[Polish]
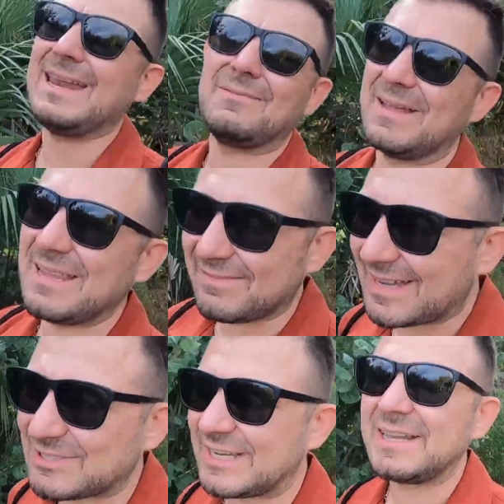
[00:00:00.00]
Anyway,
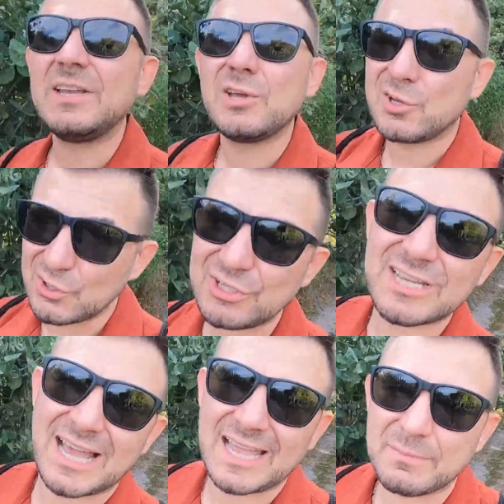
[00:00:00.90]
nieważne. Good
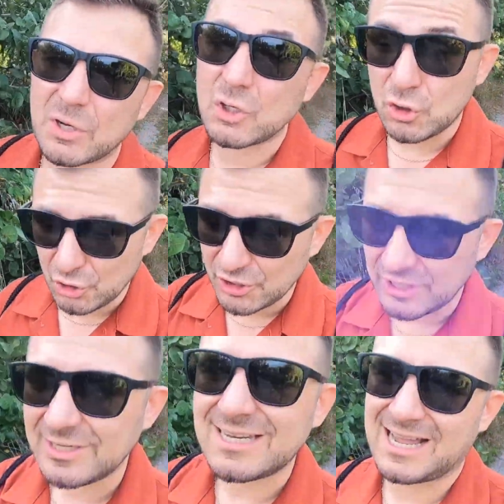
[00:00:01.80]
time. Good
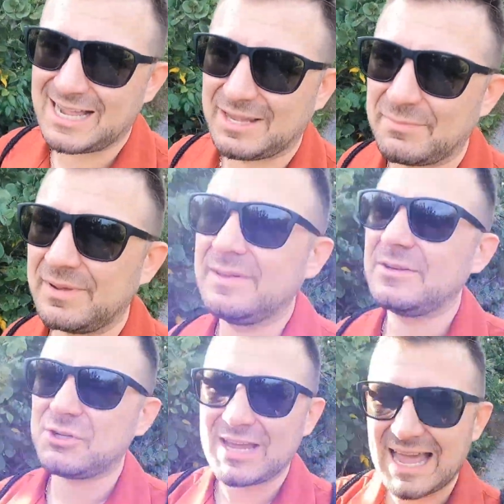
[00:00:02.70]
time
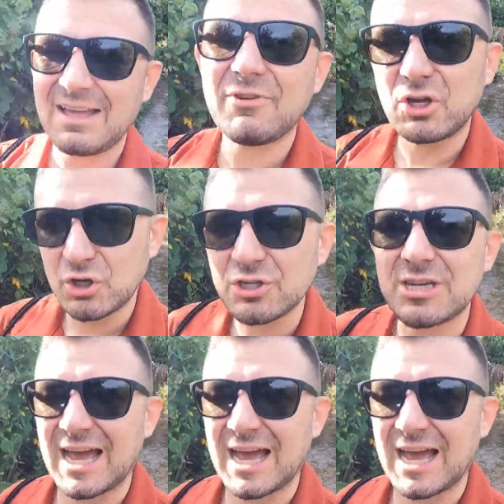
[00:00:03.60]
to have a good